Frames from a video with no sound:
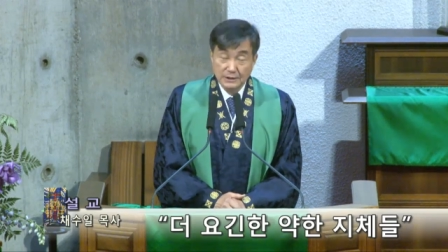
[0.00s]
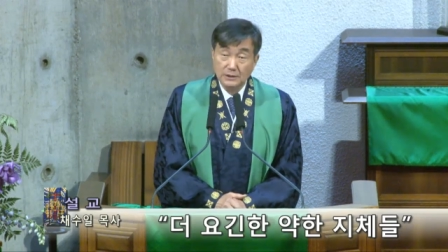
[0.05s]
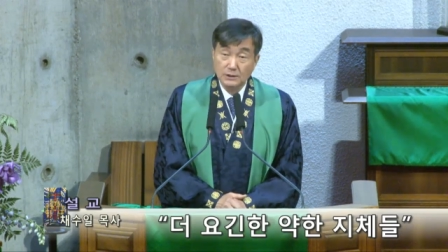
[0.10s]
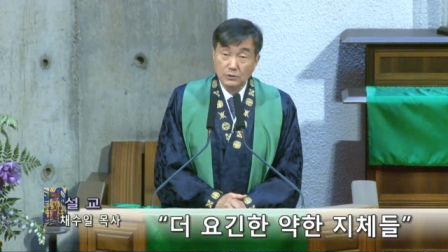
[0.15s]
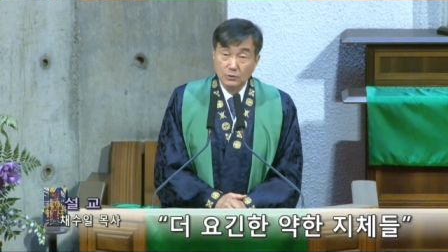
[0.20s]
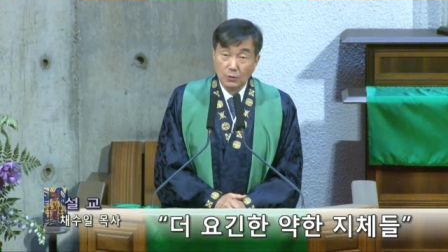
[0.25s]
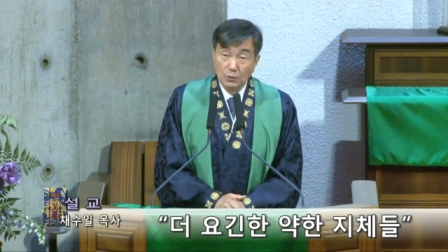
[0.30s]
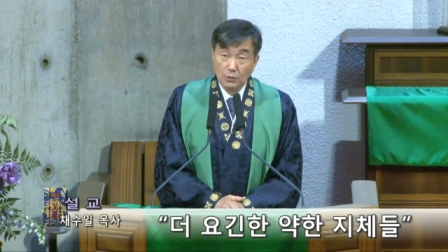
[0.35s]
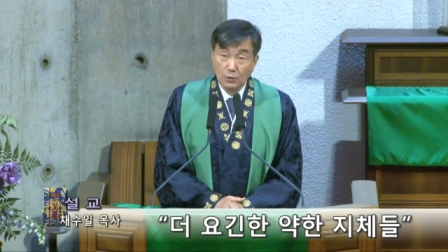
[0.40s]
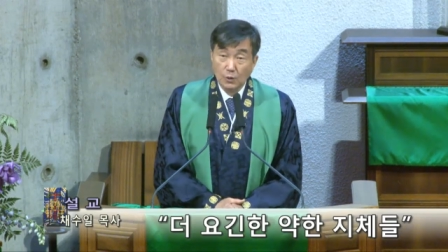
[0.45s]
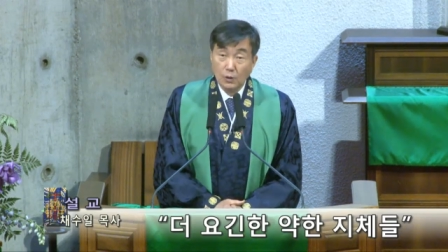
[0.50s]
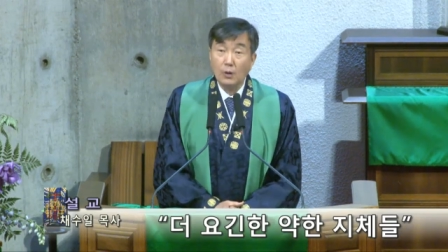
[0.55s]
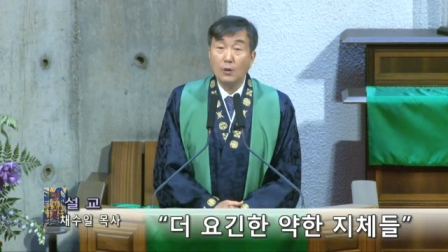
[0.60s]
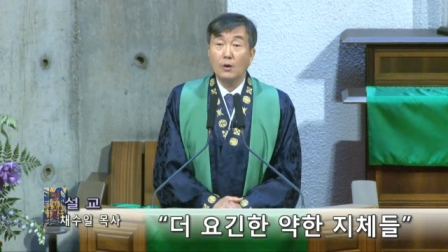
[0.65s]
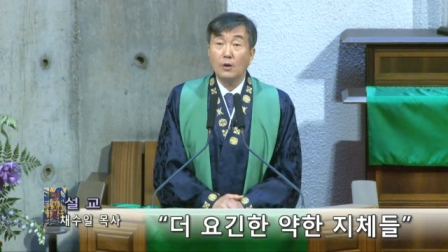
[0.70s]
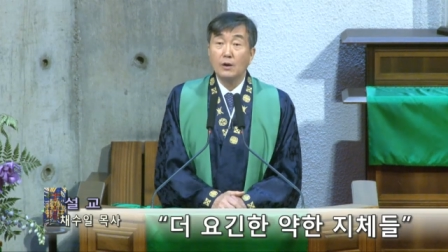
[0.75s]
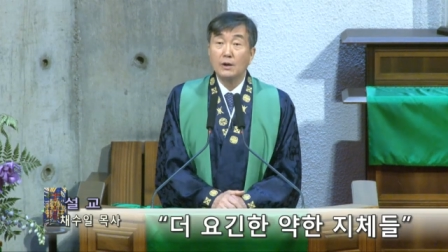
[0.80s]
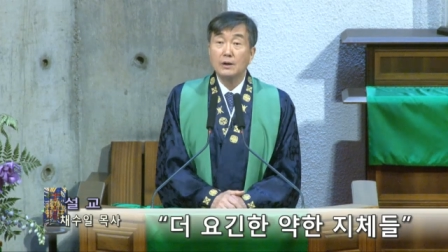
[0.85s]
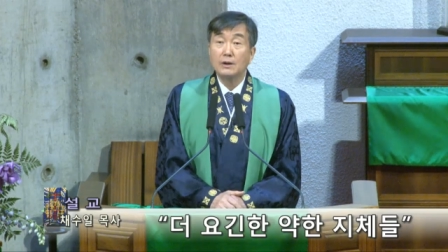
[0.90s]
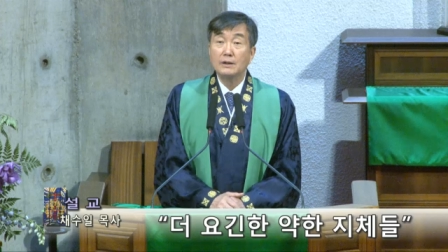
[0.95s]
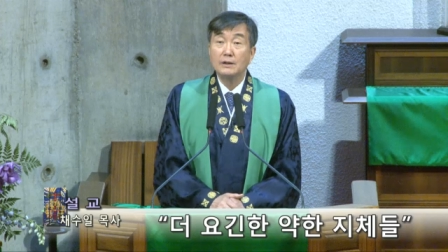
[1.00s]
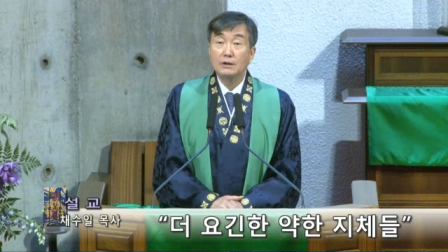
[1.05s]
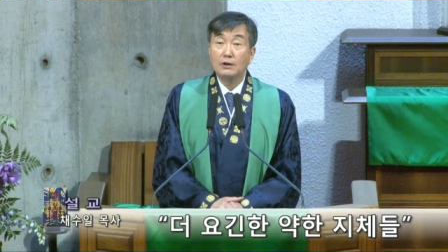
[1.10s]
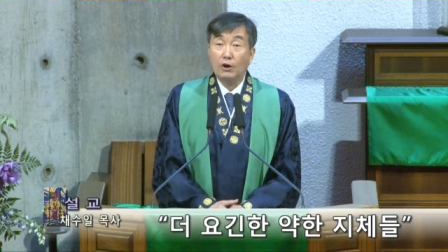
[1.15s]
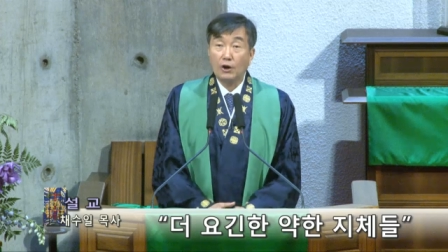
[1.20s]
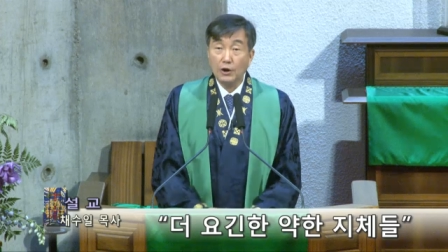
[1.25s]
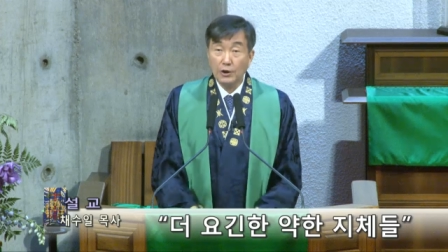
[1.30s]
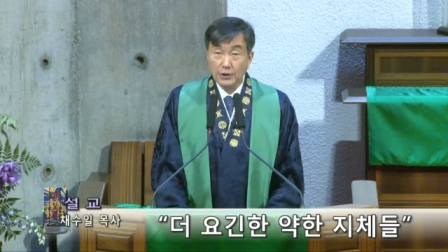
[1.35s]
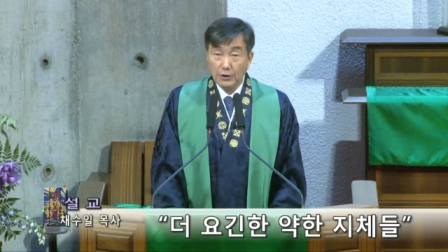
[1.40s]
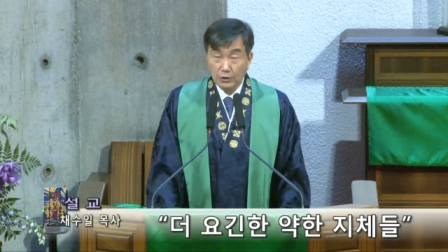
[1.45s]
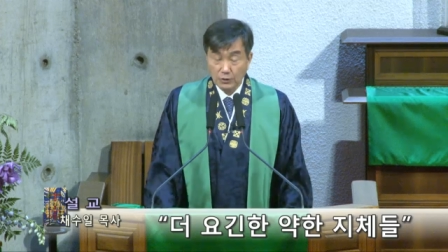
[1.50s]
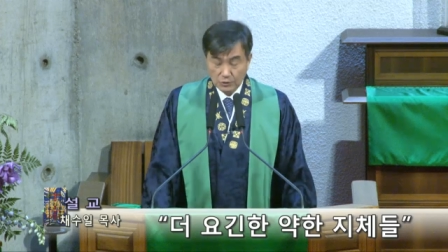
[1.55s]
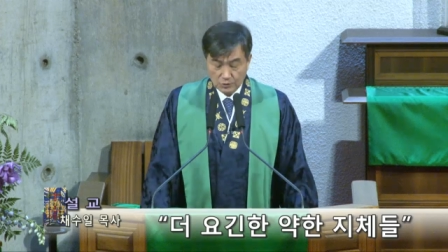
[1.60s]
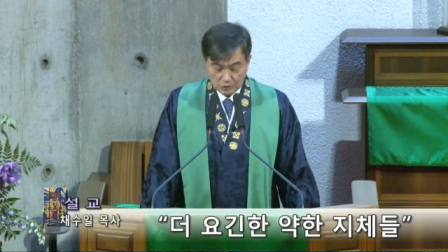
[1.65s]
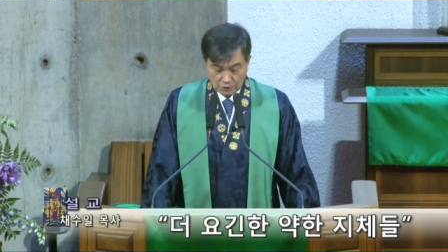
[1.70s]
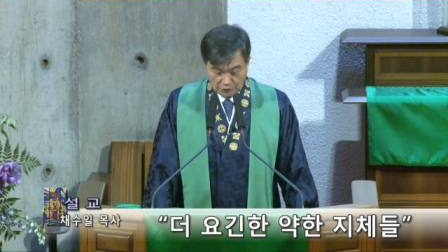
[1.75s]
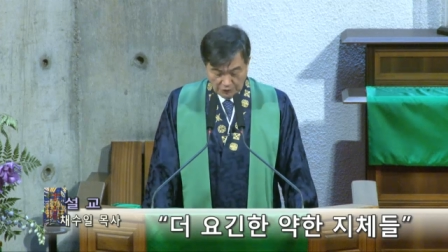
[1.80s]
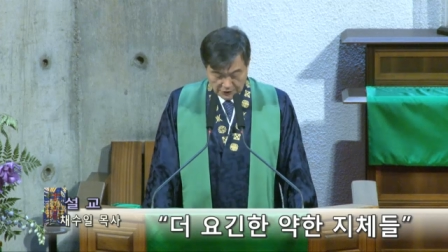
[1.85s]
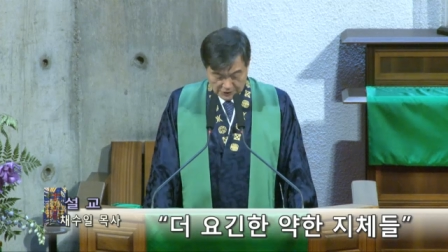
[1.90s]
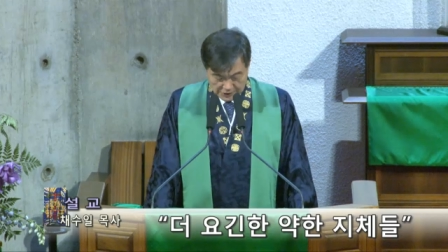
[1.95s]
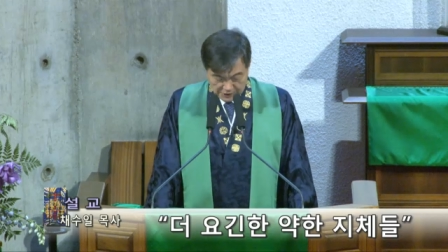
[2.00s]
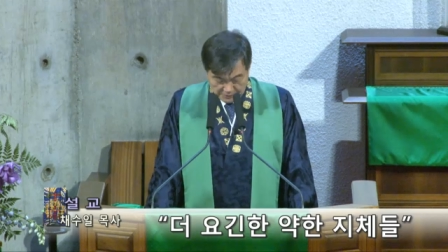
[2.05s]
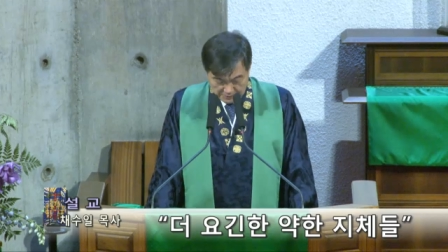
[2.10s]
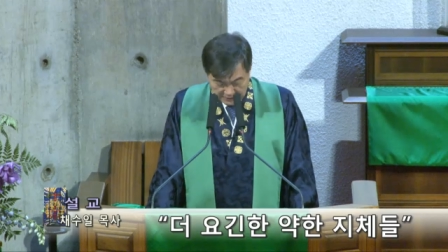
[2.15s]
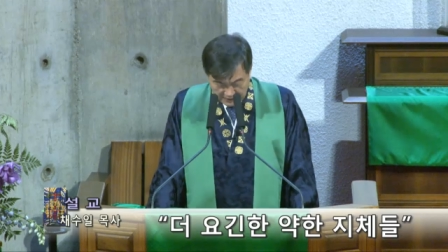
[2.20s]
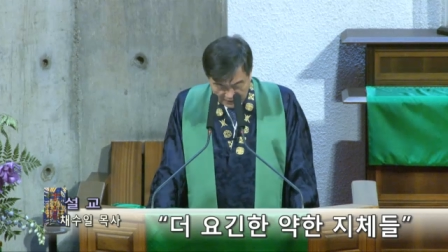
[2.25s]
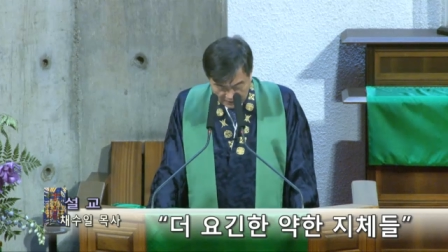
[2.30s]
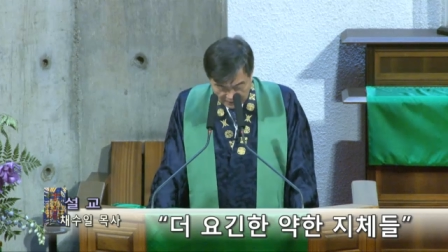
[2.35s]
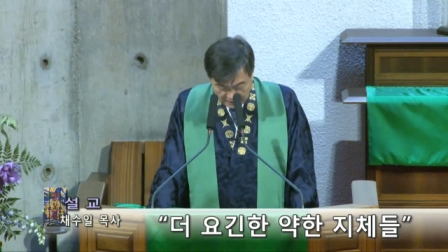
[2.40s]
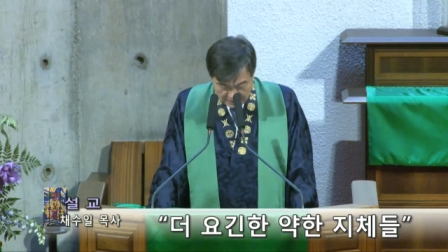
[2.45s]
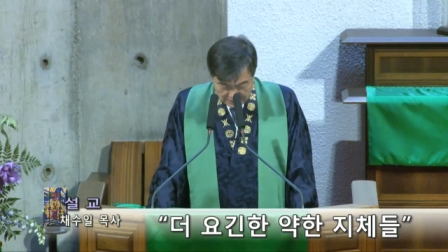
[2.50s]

의도로 허용되었습니다.